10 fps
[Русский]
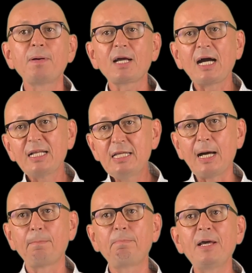Когда
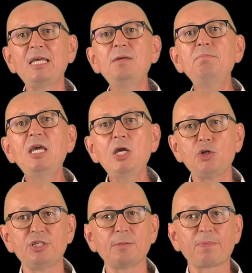по
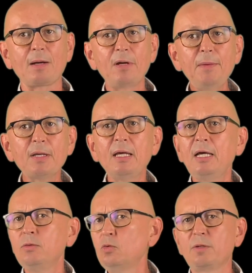имеющейся проблеме,
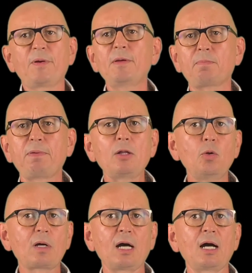ну, например,
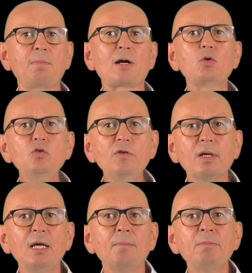поломка оборудования,
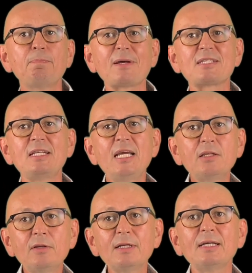мы
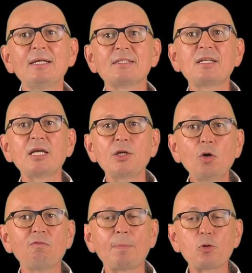последовательно задаем
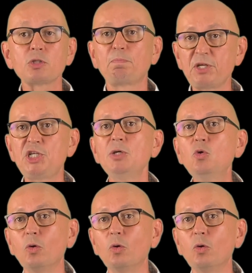вопрос «почему?».